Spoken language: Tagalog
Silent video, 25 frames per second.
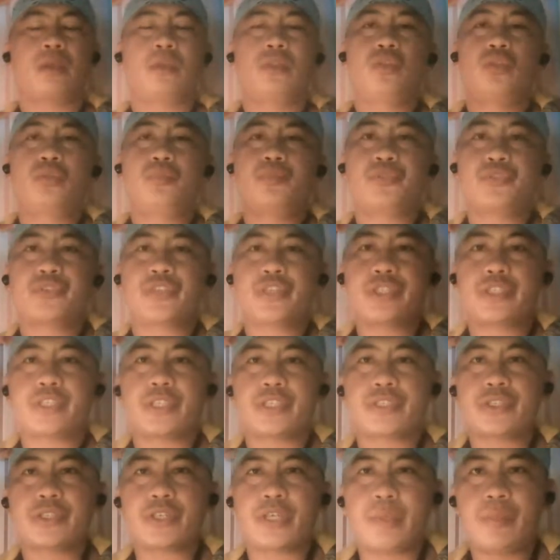Don't forget to
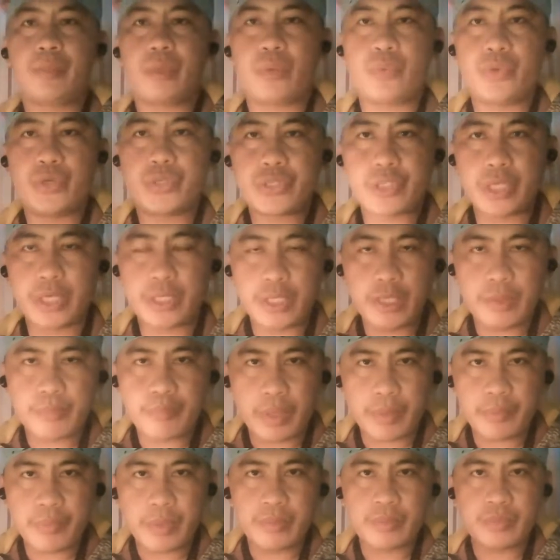subscribe our channel
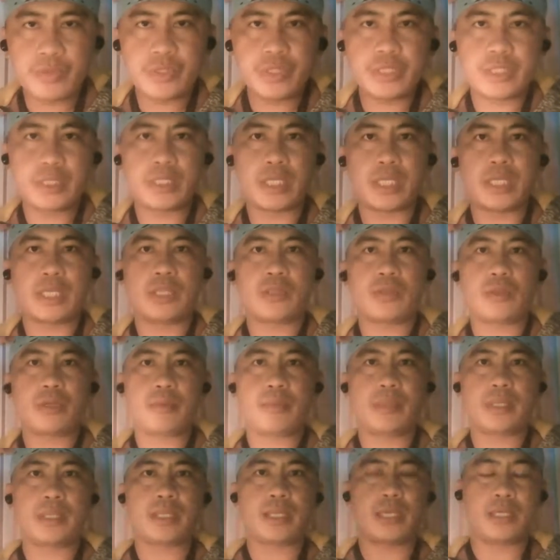Pabibers. Nandito
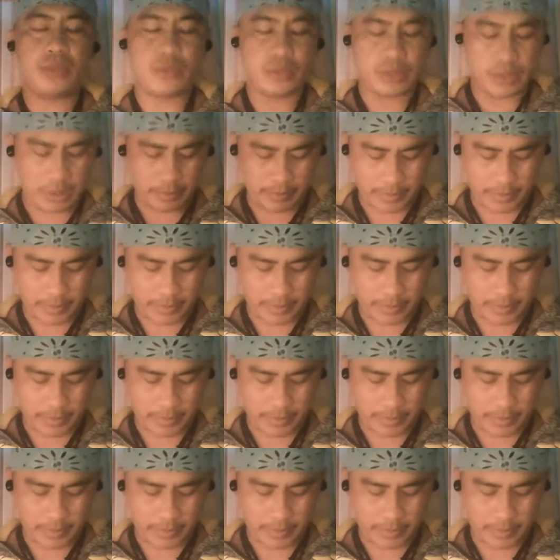naman tayo sa